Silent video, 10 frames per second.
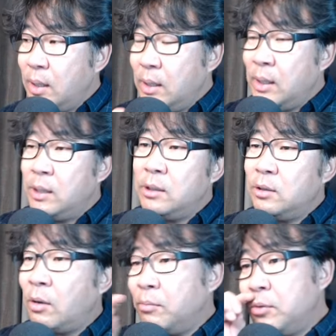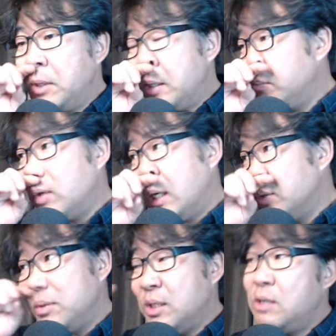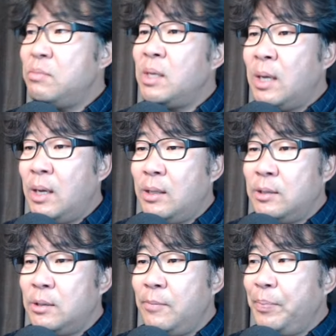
얘네들은 덧문을 하는 문화가 좀 있습니다. 그래서